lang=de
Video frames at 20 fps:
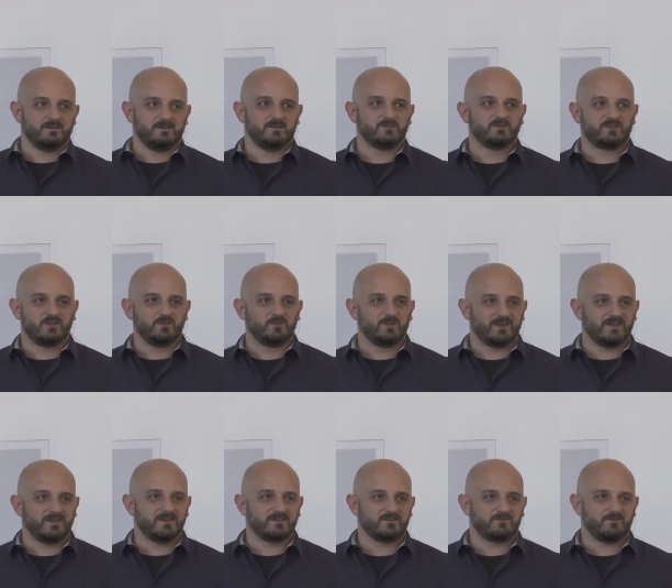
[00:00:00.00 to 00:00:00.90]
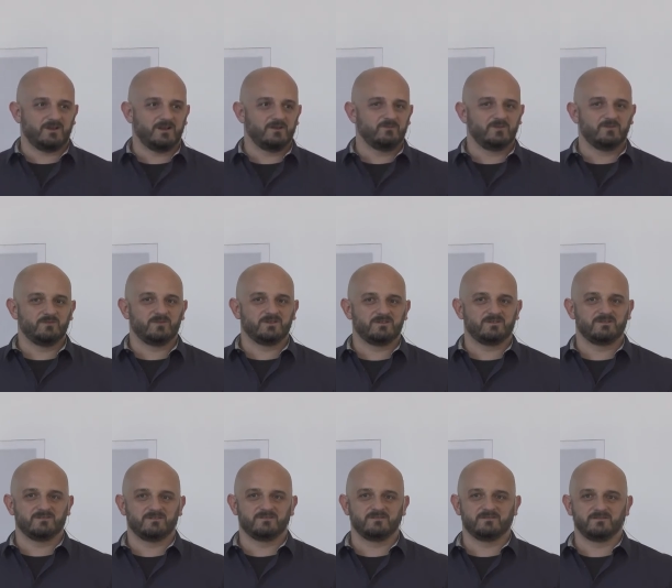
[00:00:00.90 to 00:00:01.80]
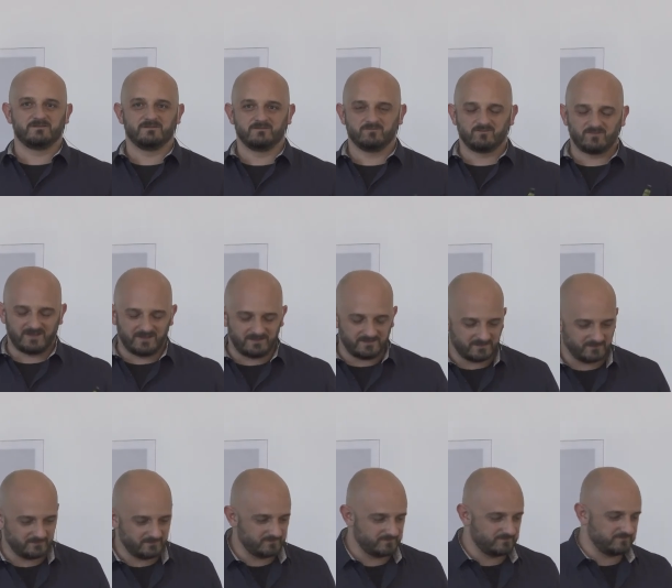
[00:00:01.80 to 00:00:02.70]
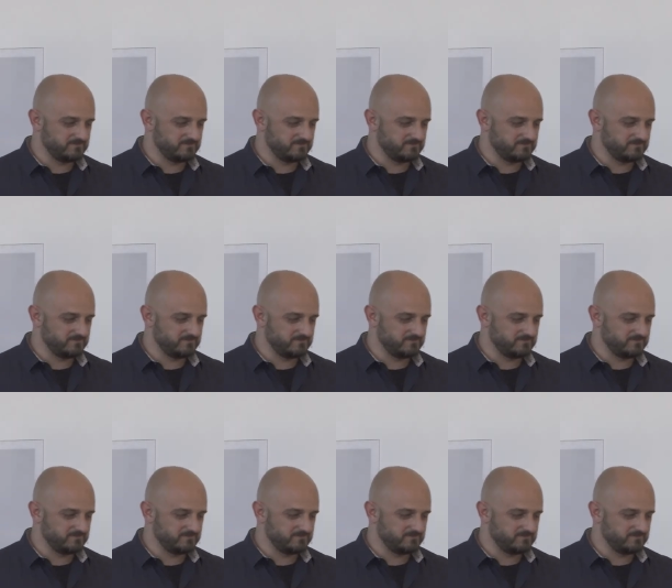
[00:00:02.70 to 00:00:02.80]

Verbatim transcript: Im SEO-Bereich, vor allem wenn man anderen